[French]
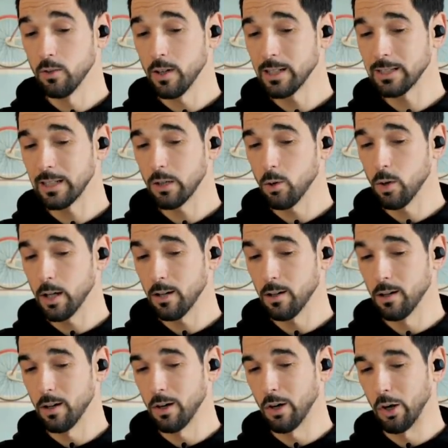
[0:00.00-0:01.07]
nouvelle c'est
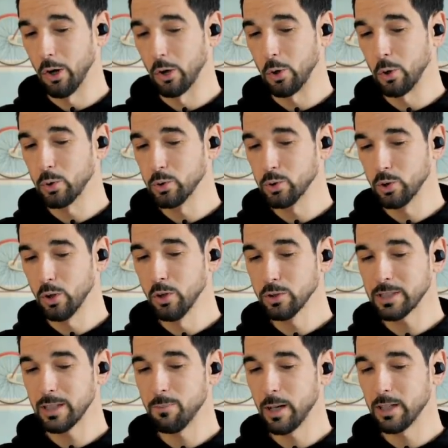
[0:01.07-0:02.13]
quoi en conclusion C'est